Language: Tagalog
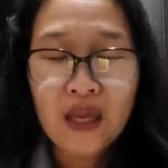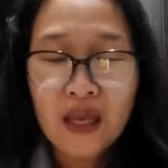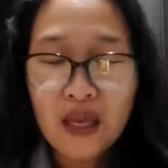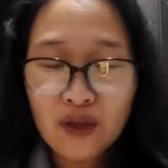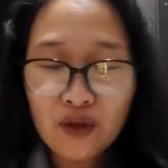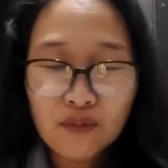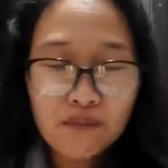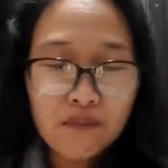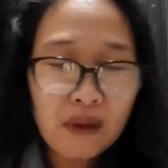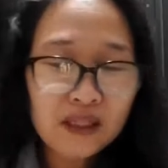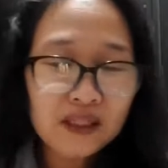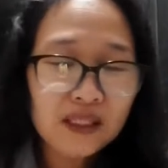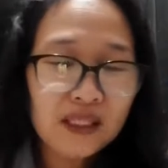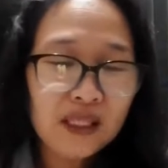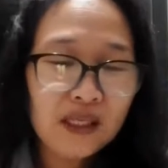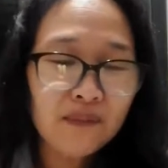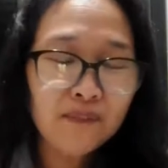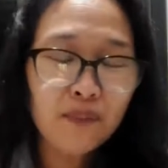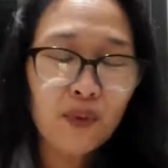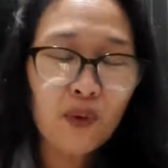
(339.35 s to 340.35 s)
Yung
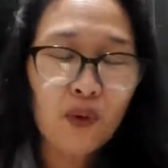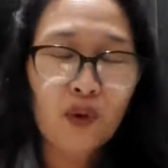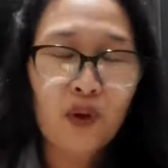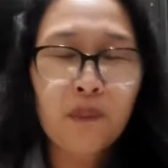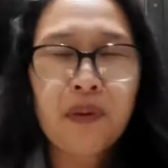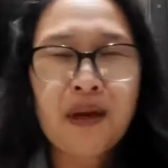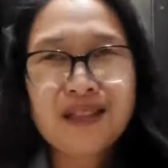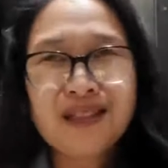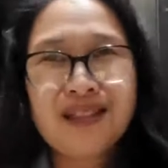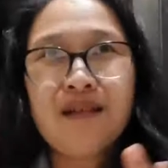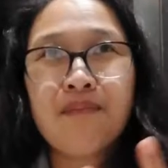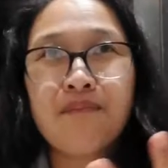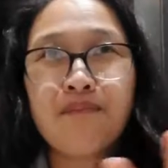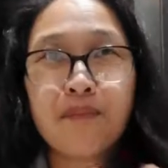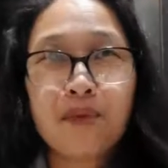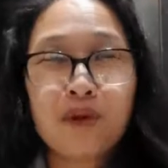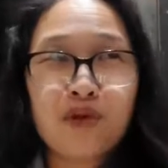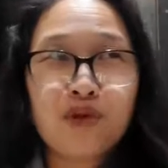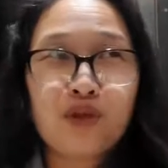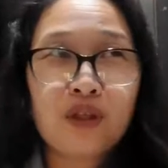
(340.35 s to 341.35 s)
bustling po, bustling
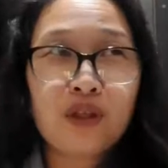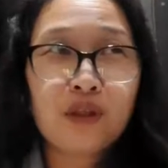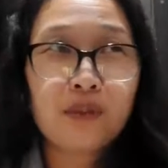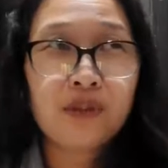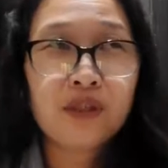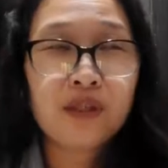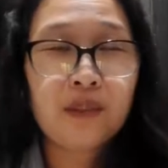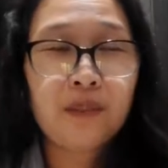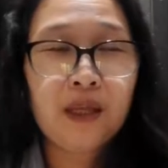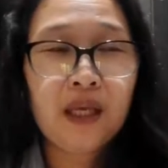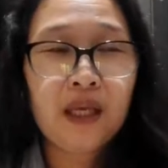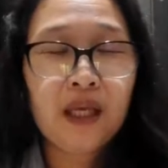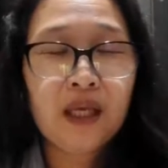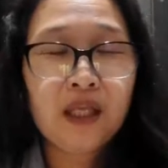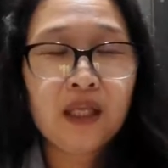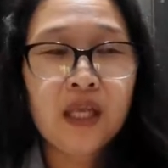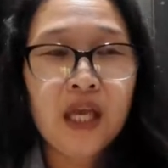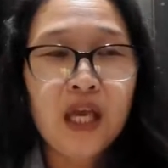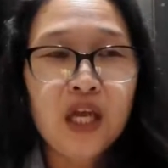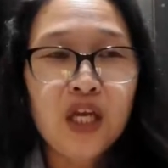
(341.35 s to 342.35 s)
person, ibig
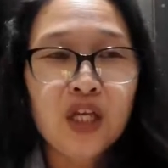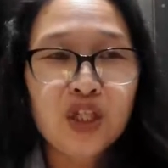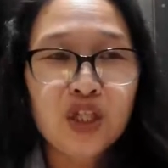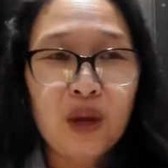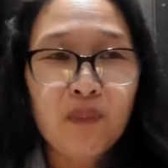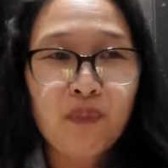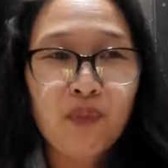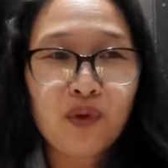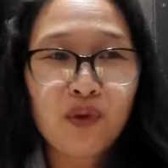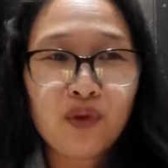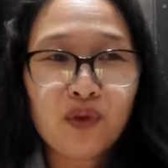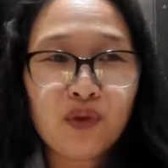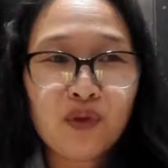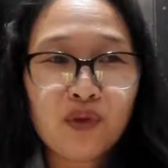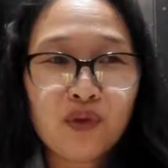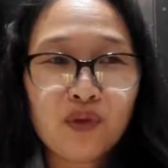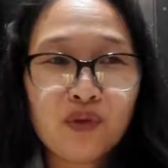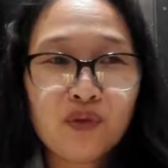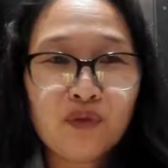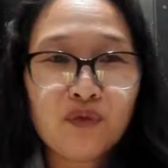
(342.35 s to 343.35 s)
sabihin, siya po
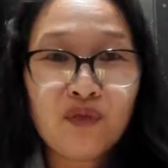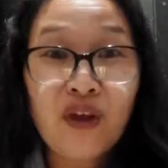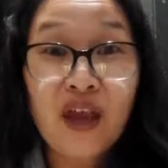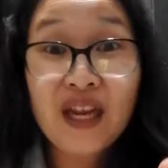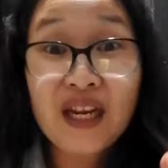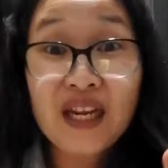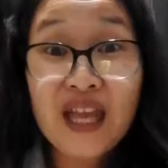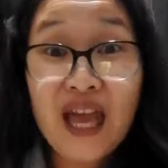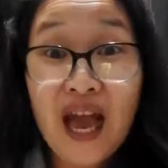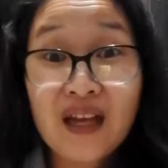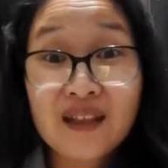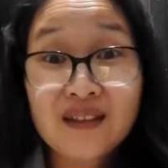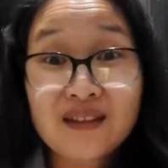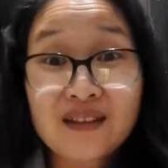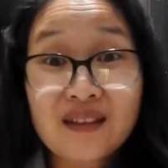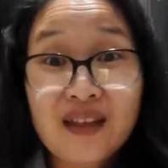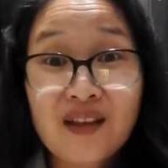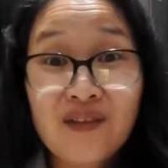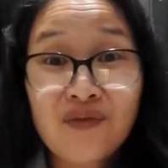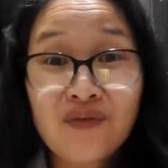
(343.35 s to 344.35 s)
yung very
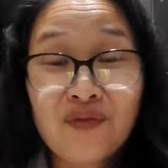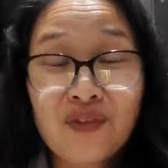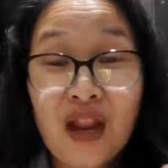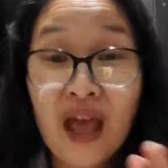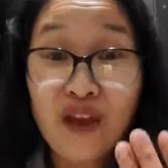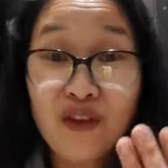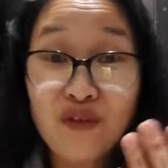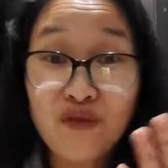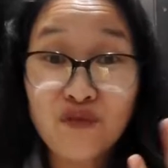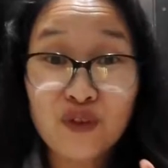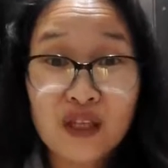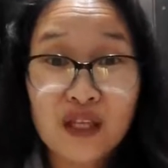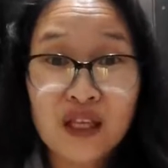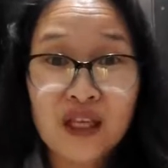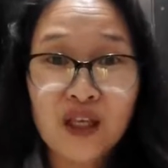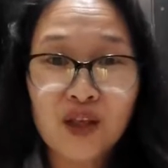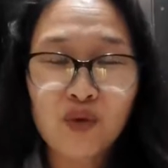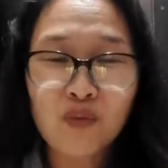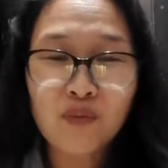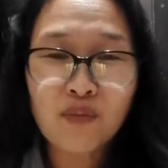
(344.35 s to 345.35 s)
active,
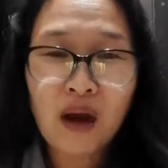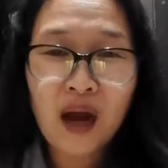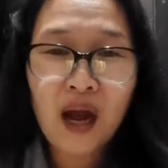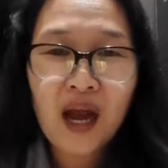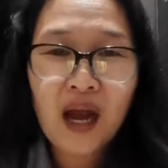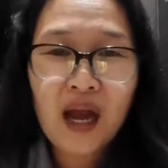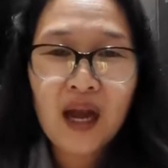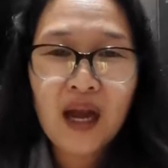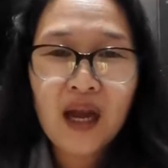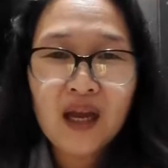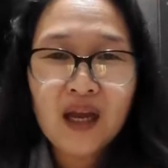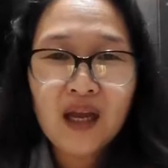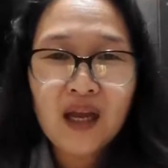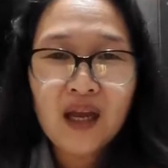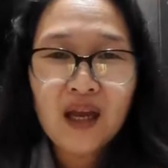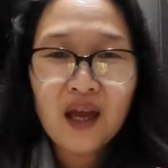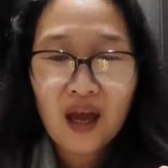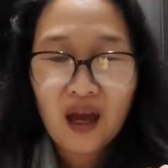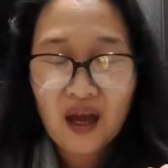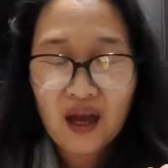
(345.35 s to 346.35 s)
lively, yung mga,
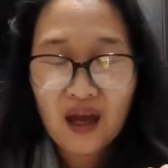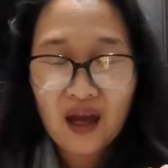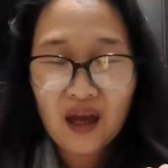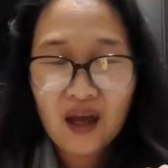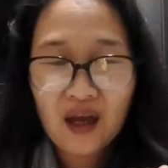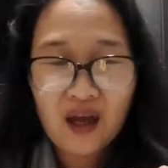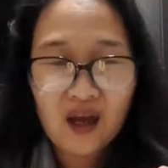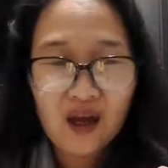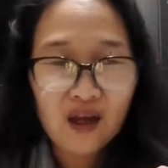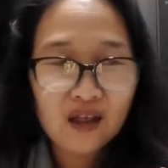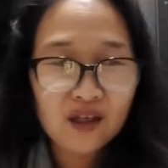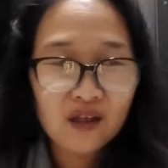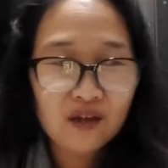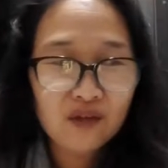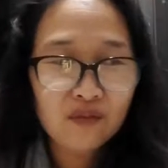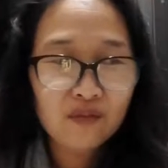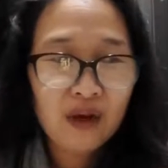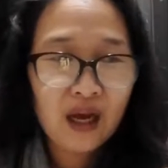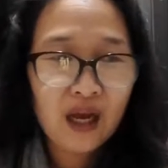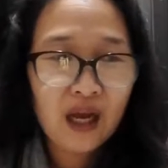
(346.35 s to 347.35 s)
uh,
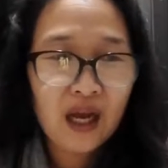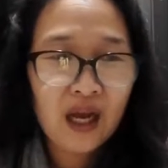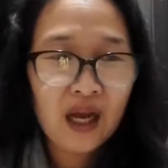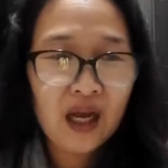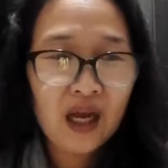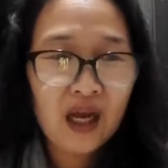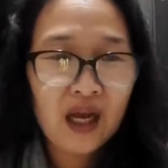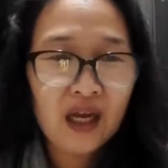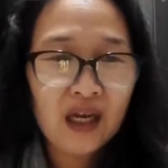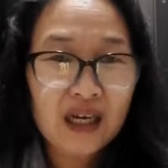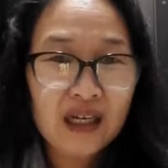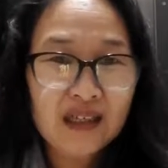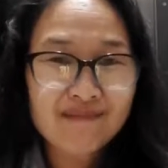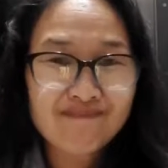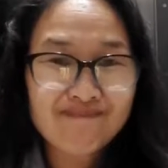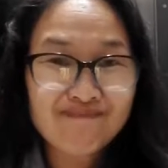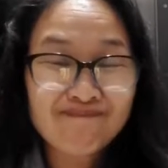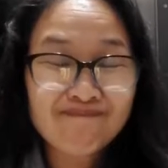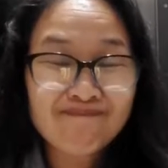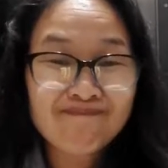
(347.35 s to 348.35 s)
yung mga, uh,
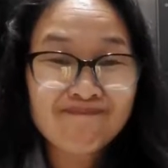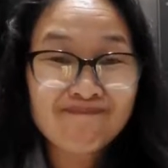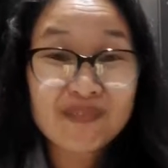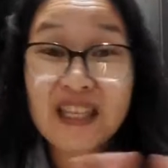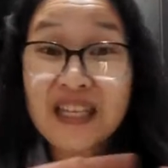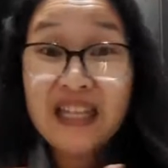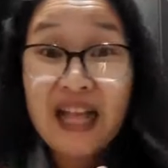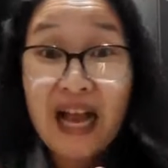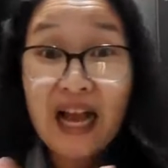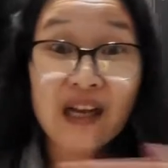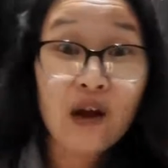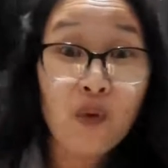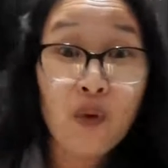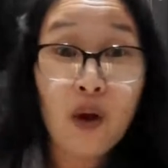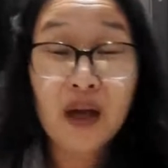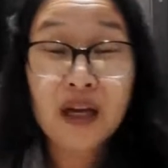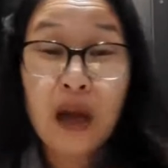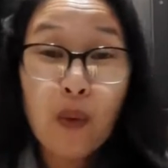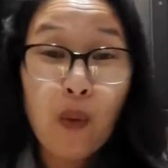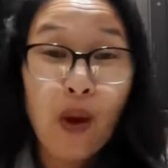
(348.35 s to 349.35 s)
um, ginagawa,
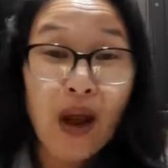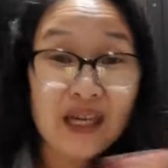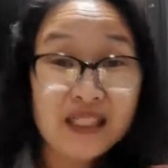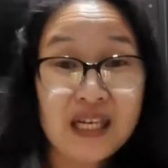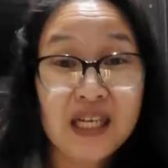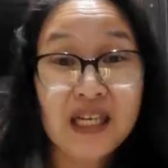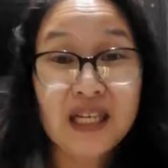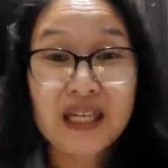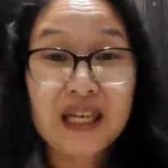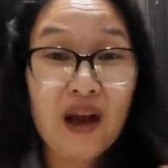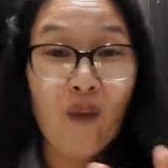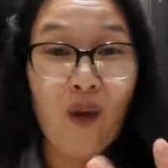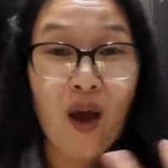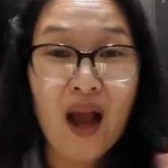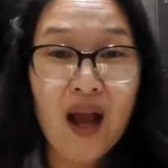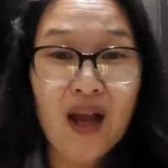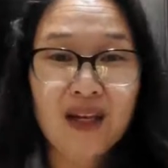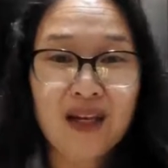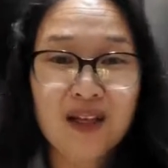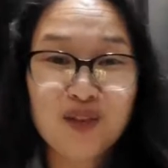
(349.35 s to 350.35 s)
gawa siyang
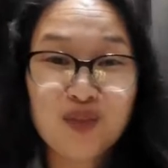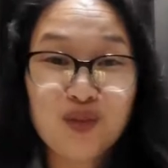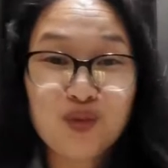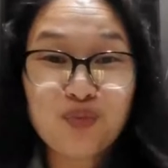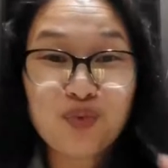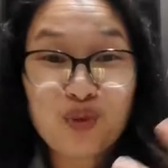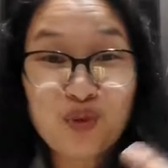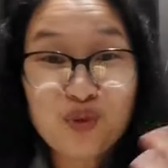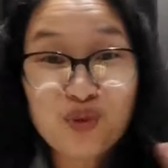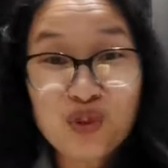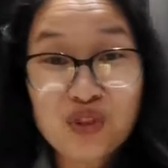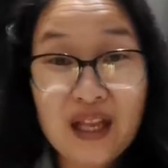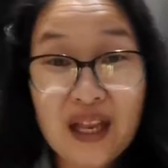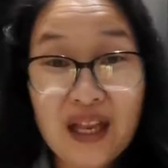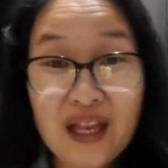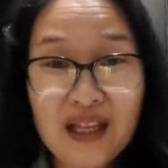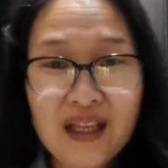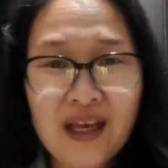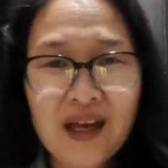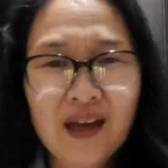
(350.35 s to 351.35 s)
gawa. Ganun po yung
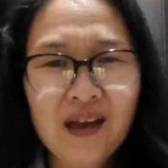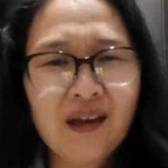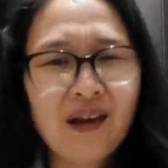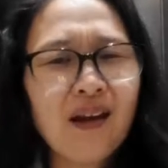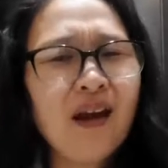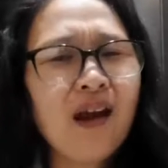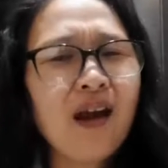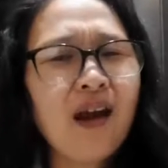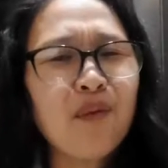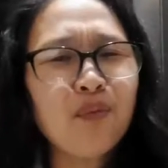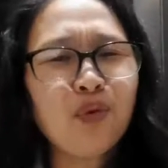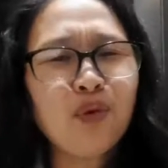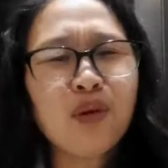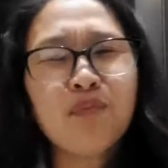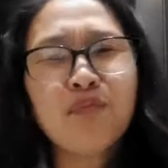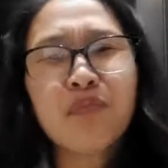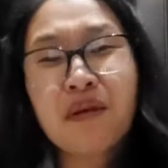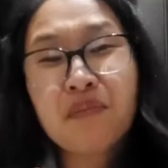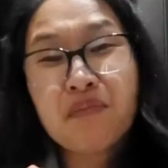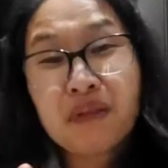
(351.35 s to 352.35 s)
style niya. Kaya po,
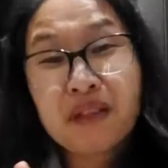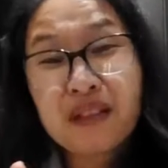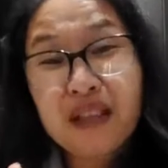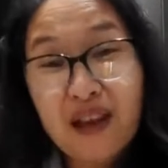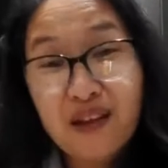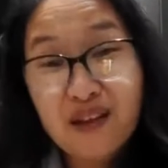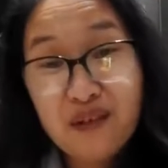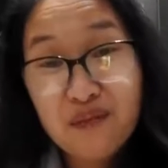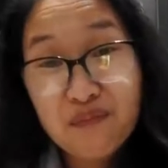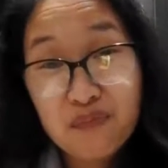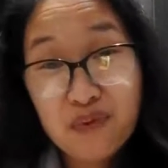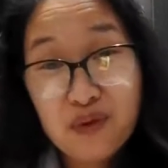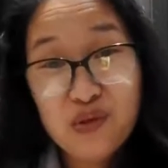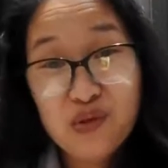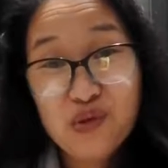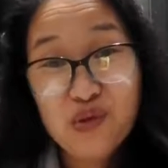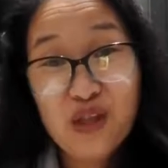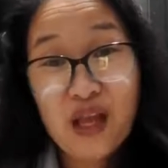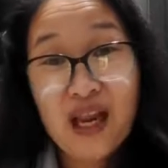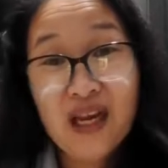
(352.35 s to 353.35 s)
iba-iba tayo ng
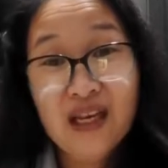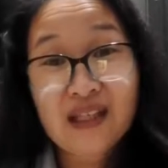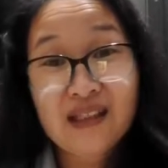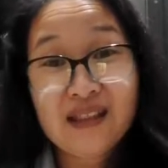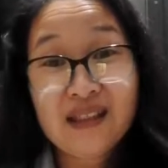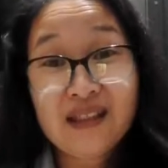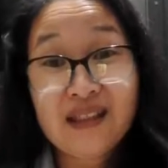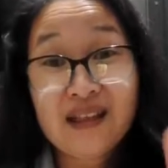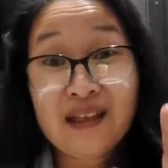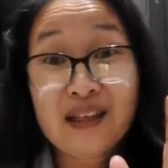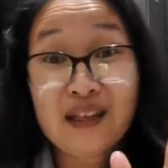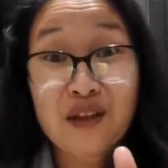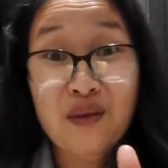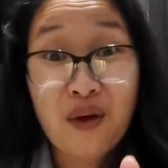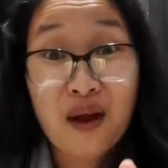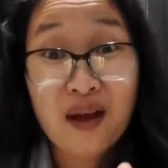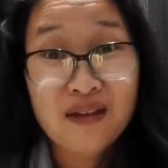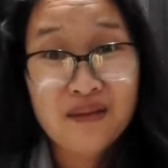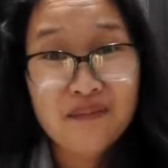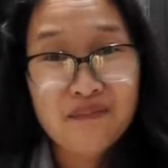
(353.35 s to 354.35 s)
personality na
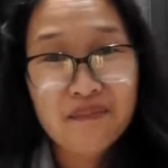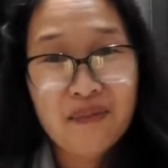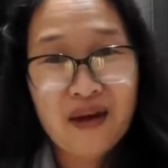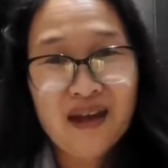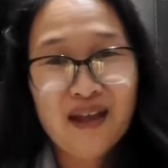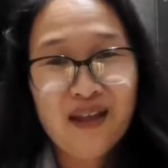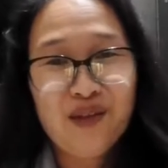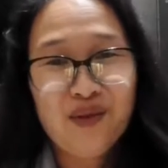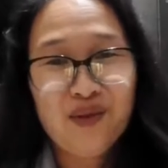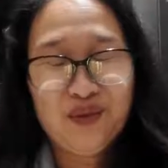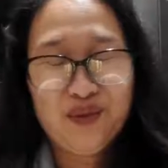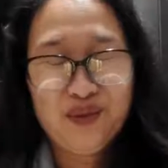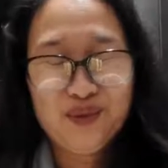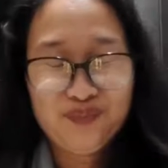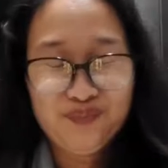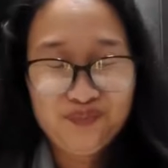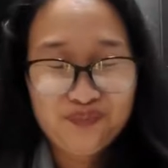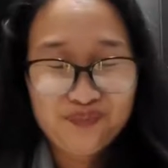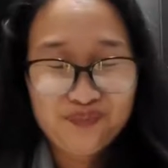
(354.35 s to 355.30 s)
ginawa ng Panginoon.